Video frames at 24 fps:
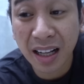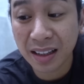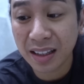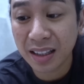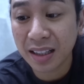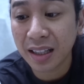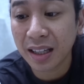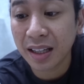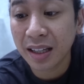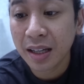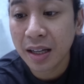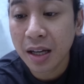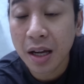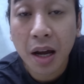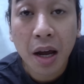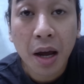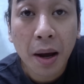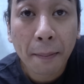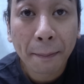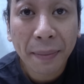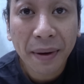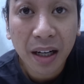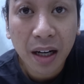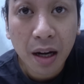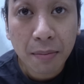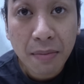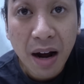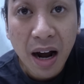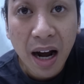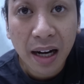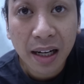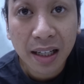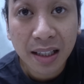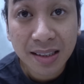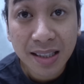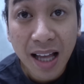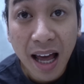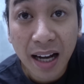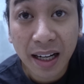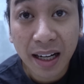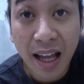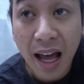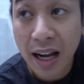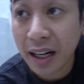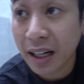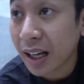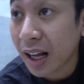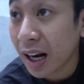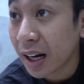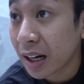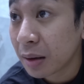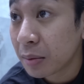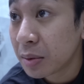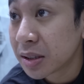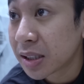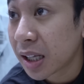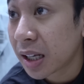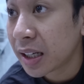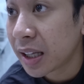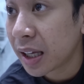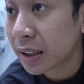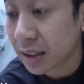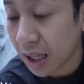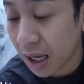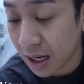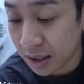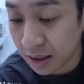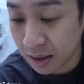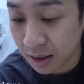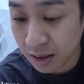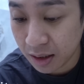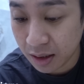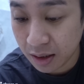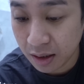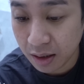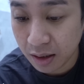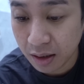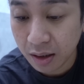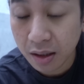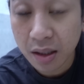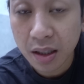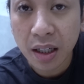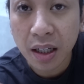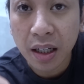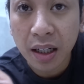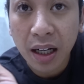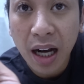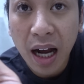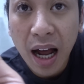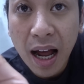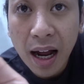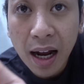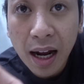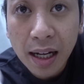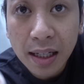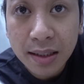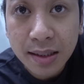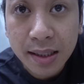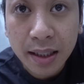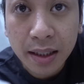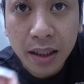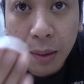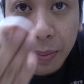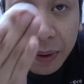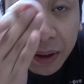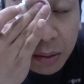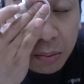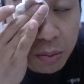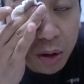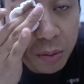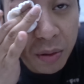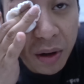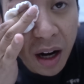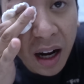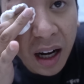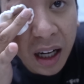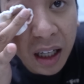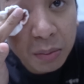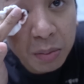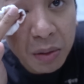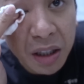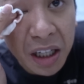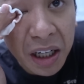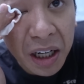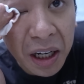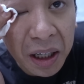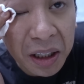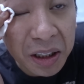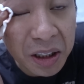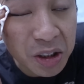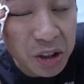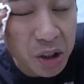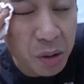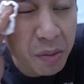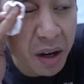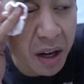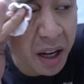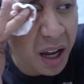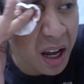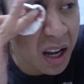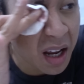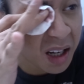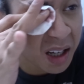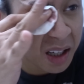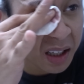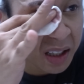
nanti perkembangannya sehari-hari kalian bisa lihat kan keangkat sih tapi ini belum keangkat bener ya kita coba ya